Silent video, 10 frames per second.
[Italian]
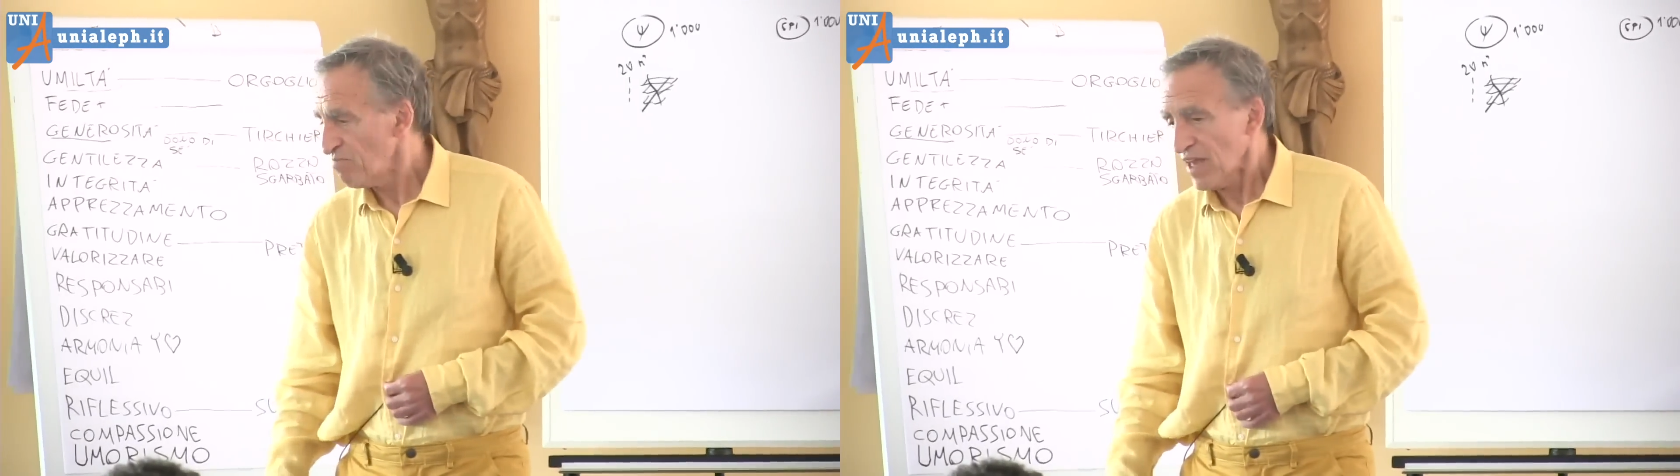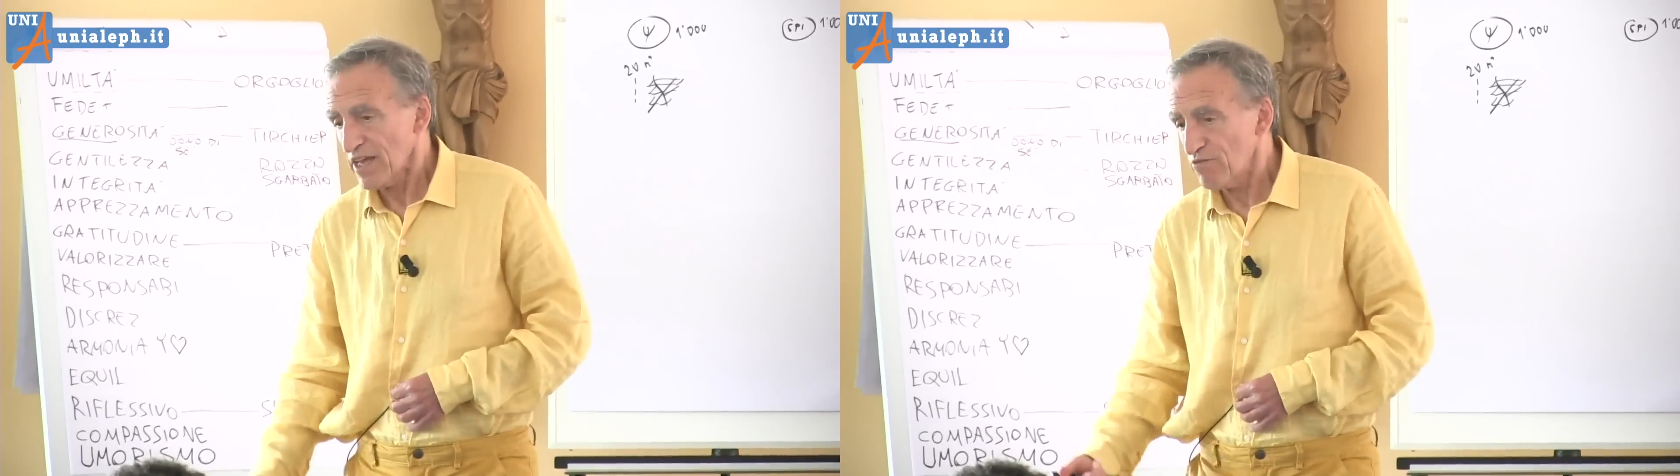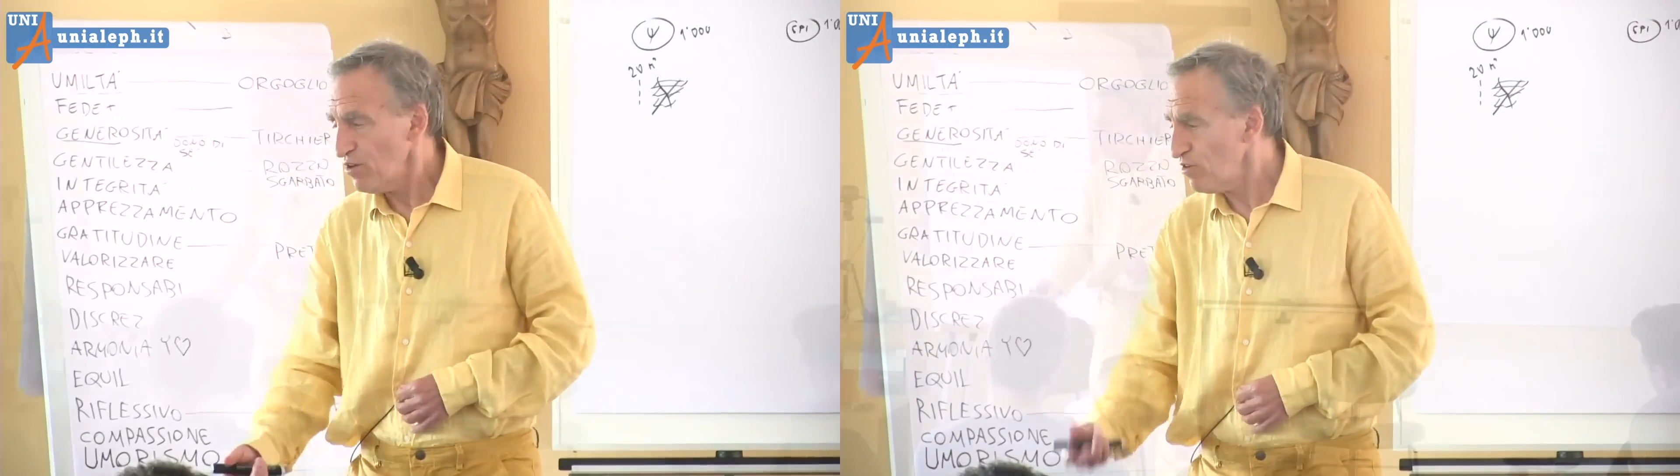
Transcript: è quello che